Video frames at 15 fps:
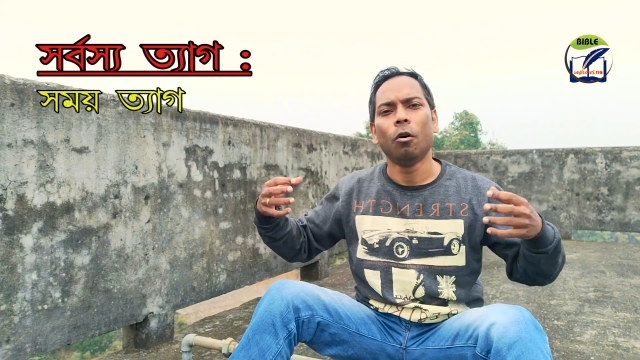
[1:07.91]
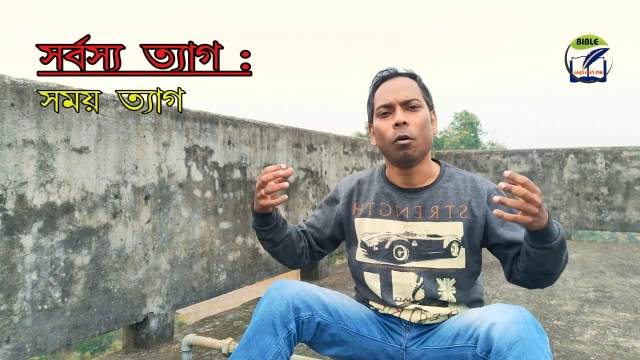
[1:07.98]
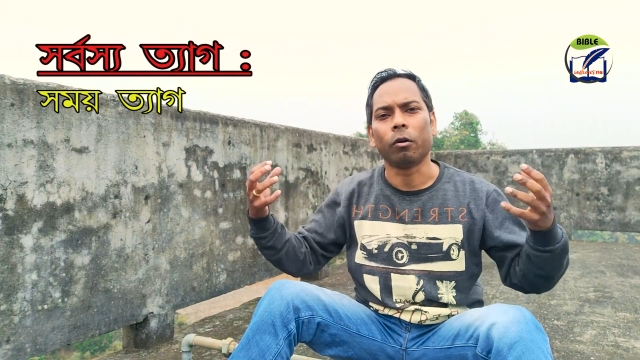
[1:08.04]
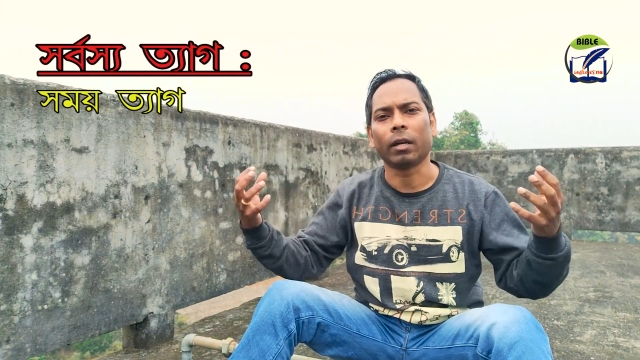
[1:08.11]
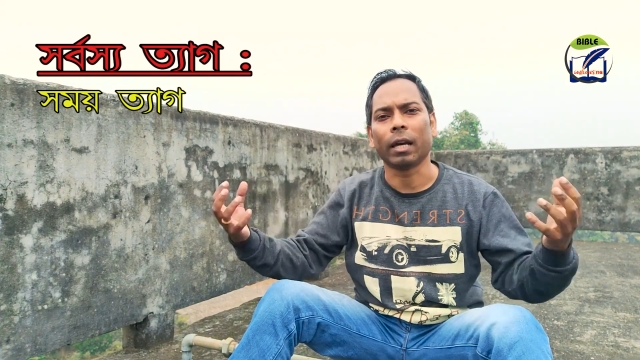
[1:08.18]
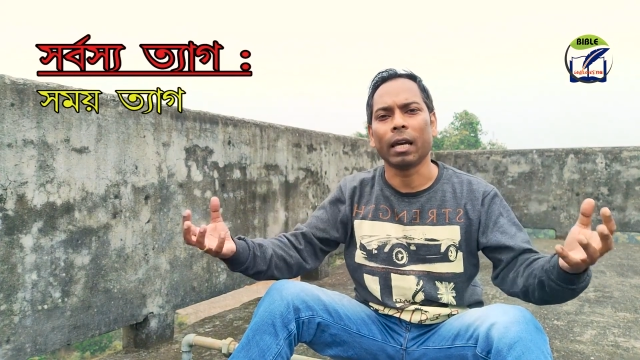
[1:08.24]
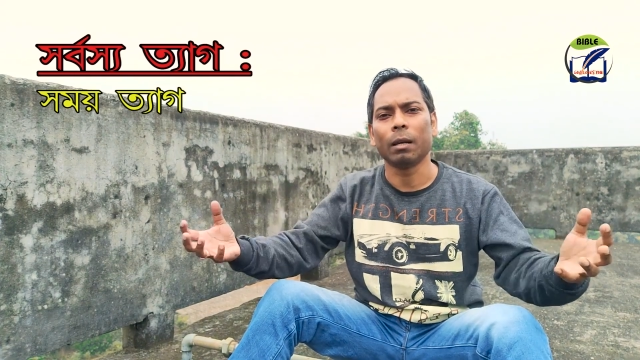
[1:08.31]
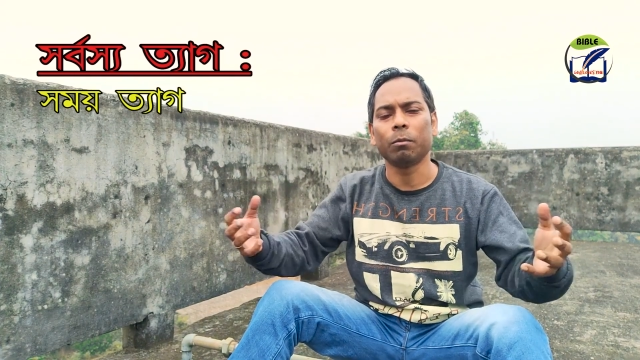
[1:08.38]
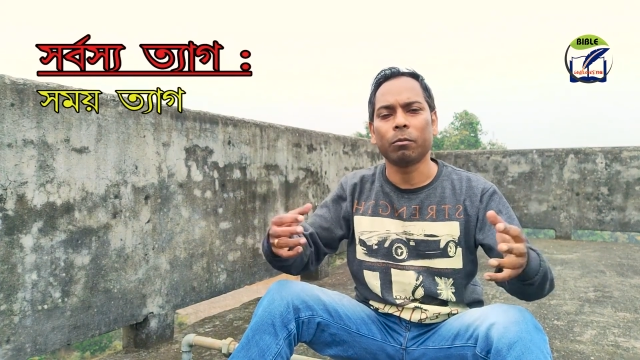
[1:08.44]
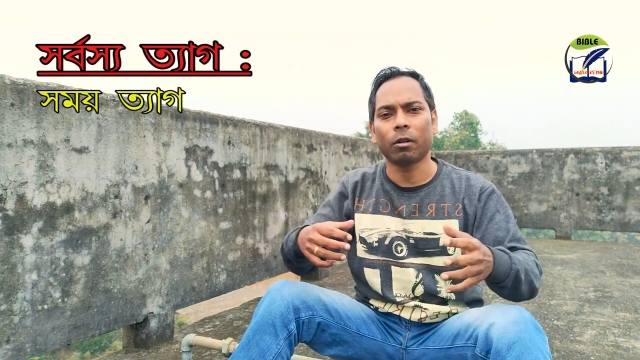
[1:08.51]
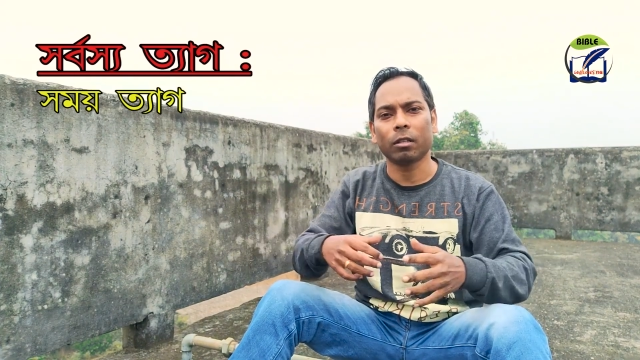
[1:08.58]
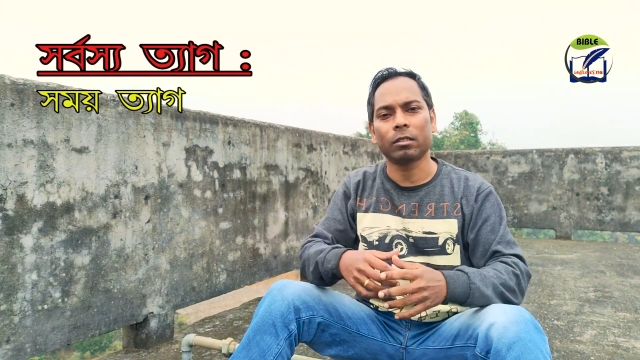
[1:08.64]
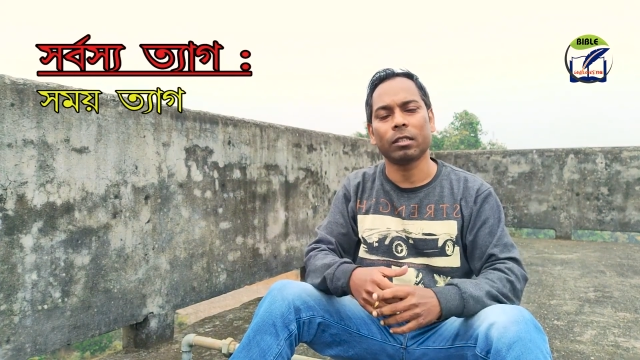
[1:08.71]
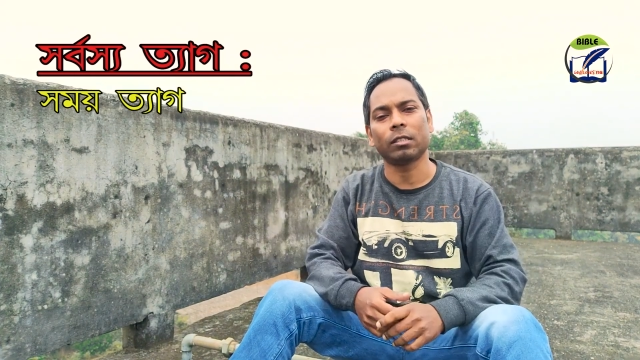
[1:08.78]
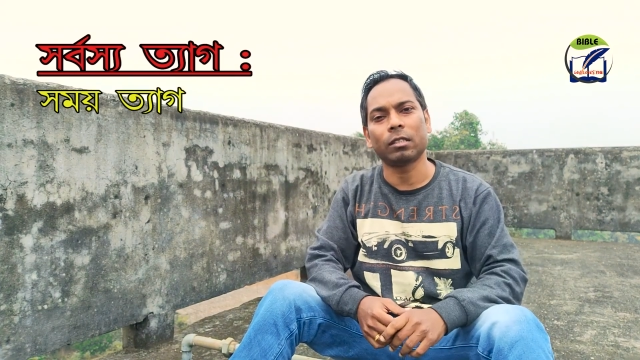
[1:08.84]
ওকে হেল্প
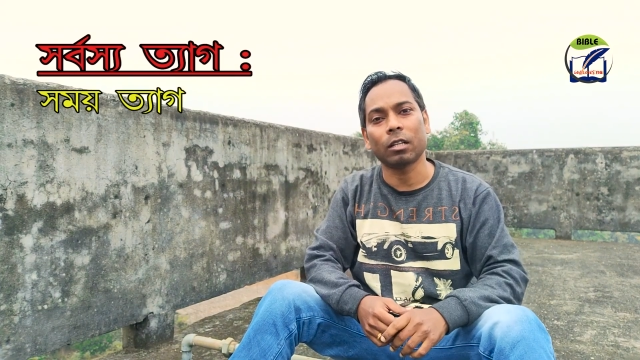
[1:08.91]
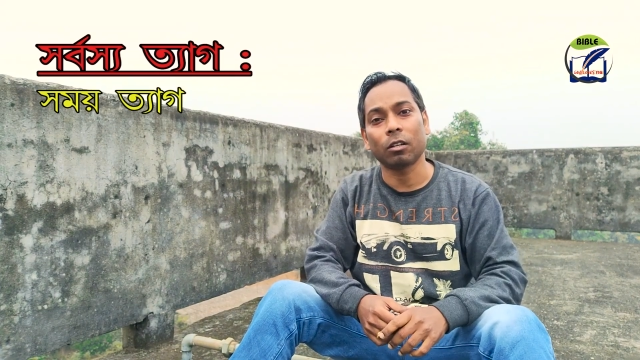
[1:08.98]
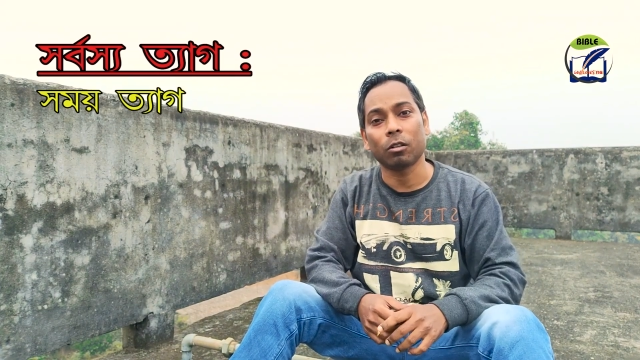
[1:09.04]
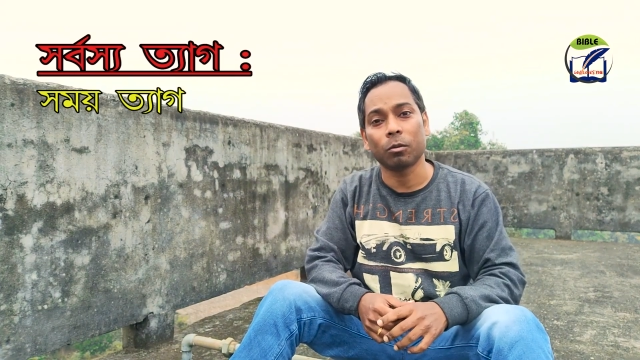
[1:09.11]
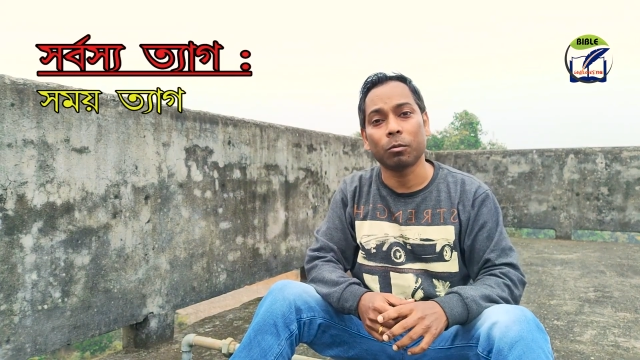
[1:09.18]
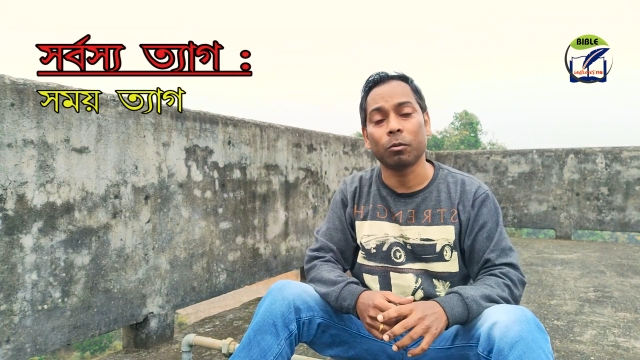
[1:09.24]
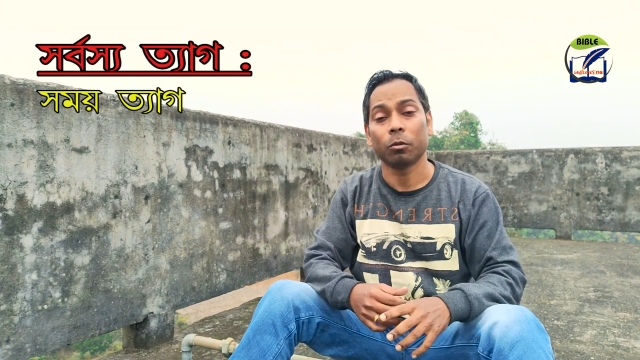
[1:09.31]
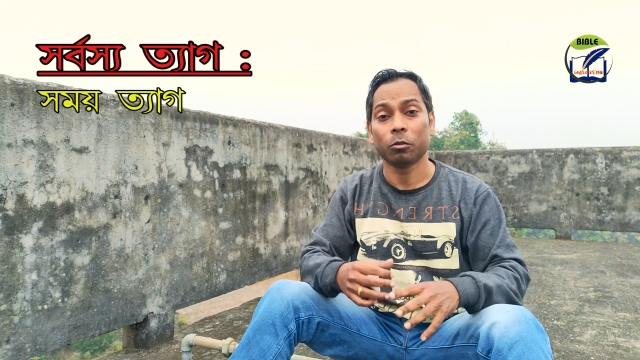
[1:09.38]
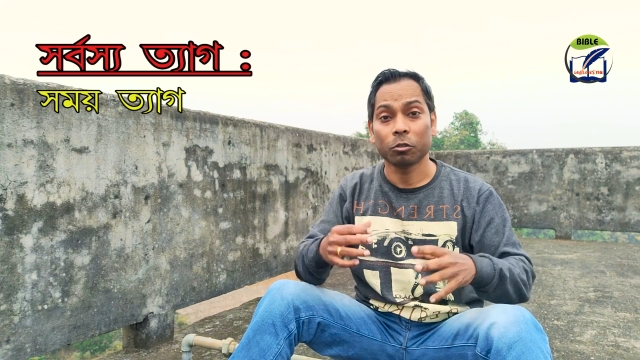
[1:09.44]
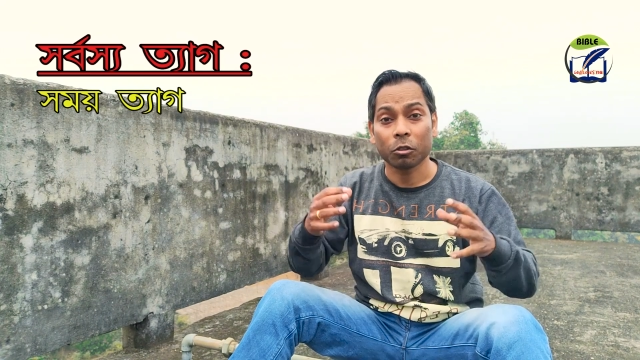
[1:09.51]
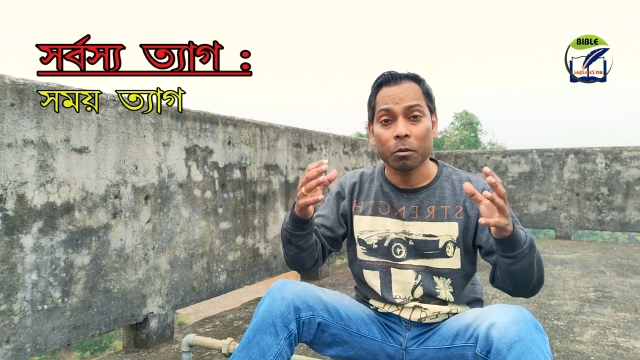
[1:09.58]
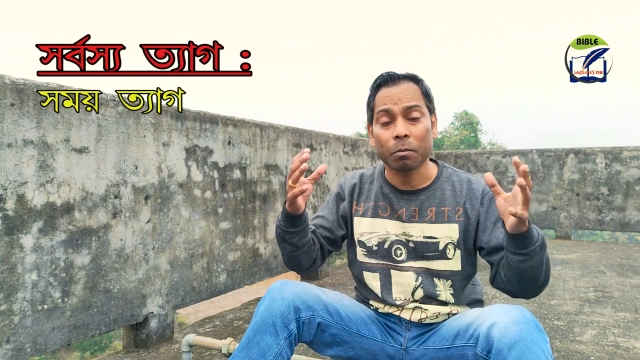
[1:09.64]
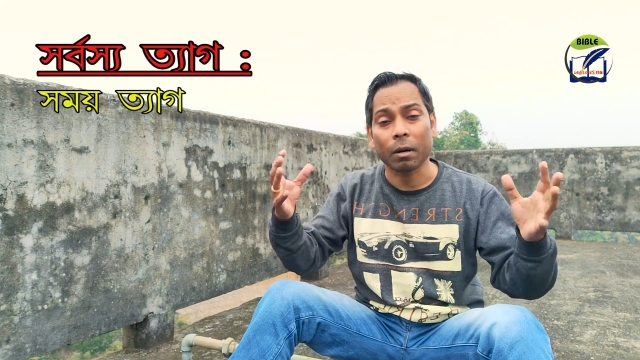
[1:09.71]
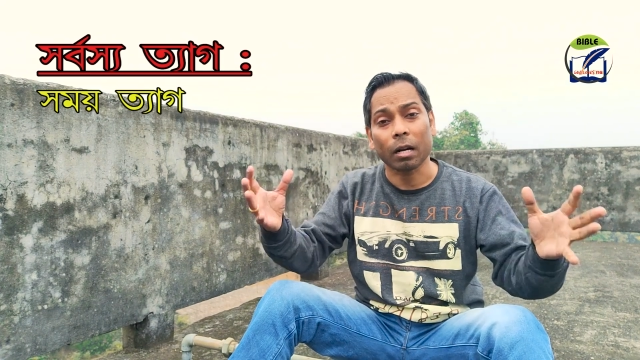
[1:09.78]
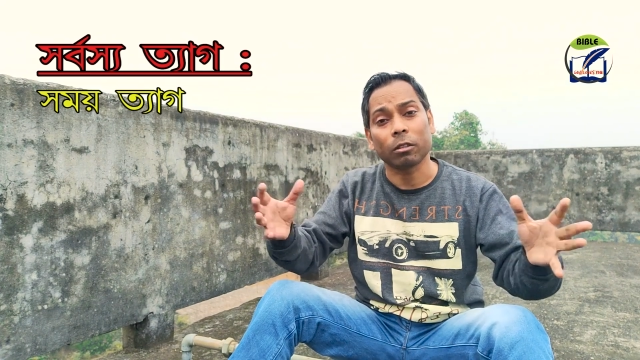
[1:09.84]
করার চেষ্টা করব ওর
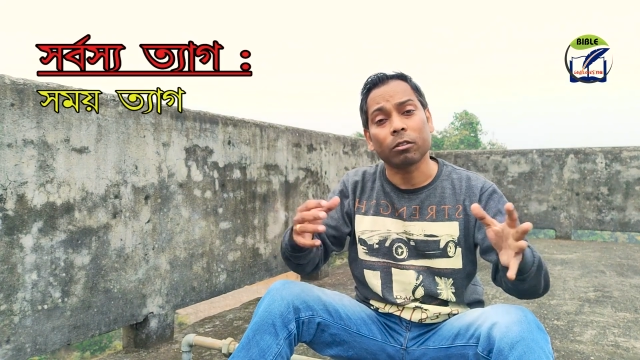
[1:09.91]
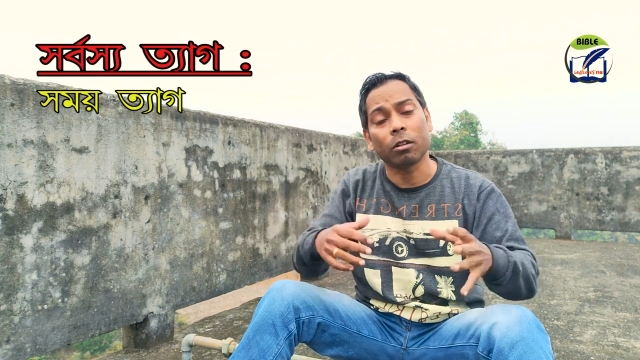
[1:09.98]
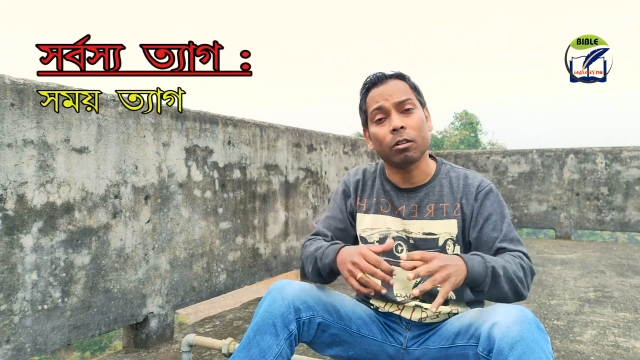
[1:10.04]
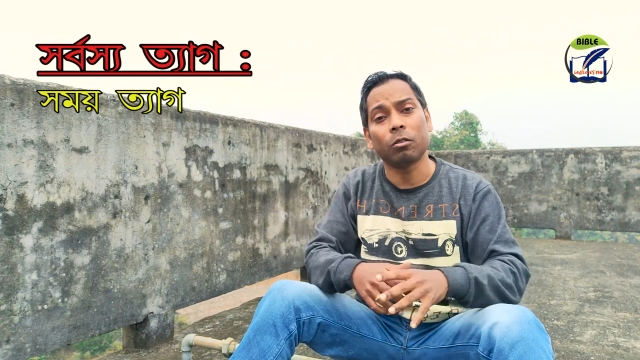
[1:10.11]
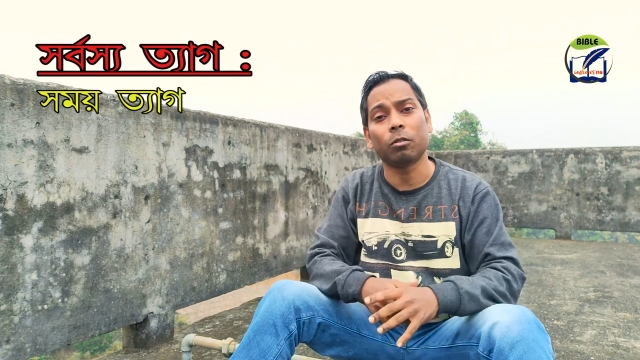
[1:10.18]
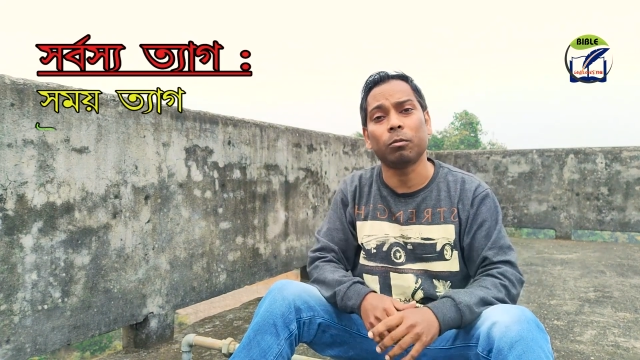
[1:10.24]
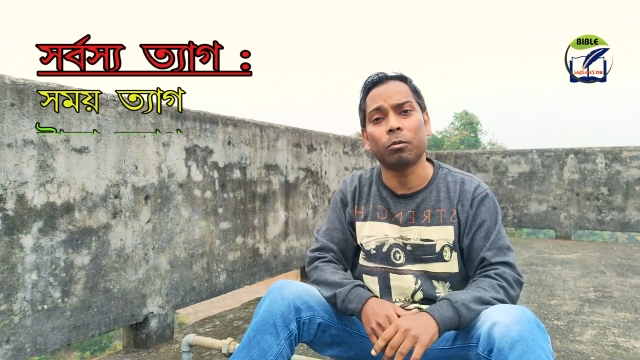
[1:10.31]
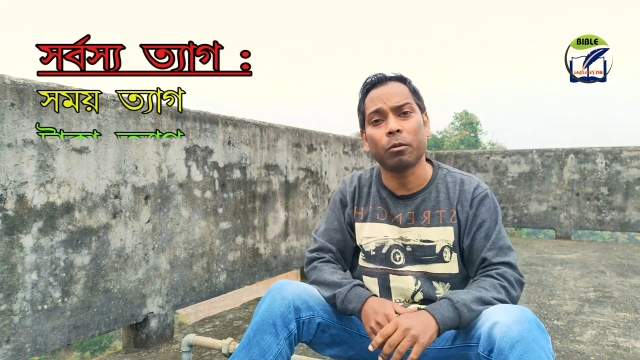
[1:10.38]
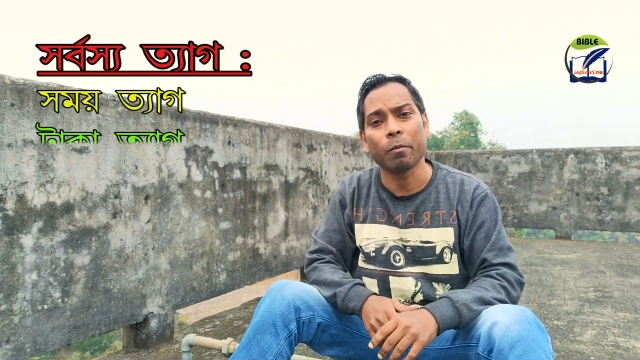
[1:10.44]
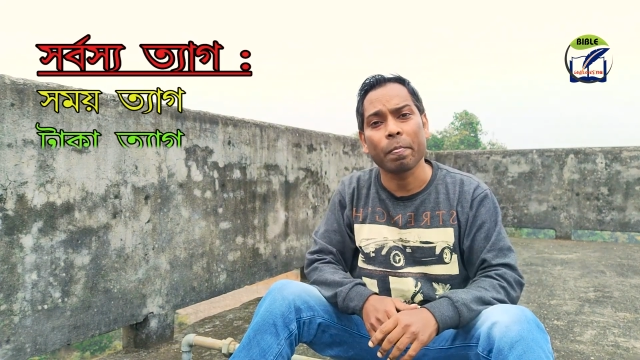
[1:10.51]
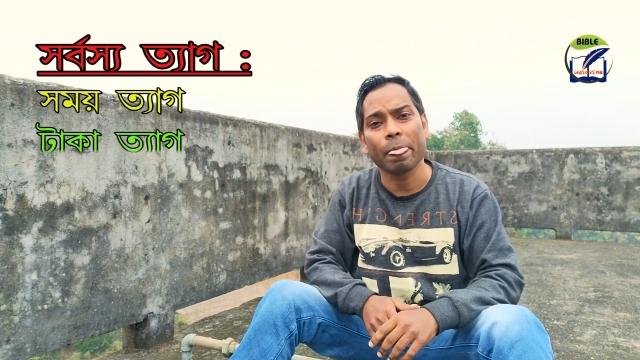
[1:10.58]
জন্য প্রার্থনা করব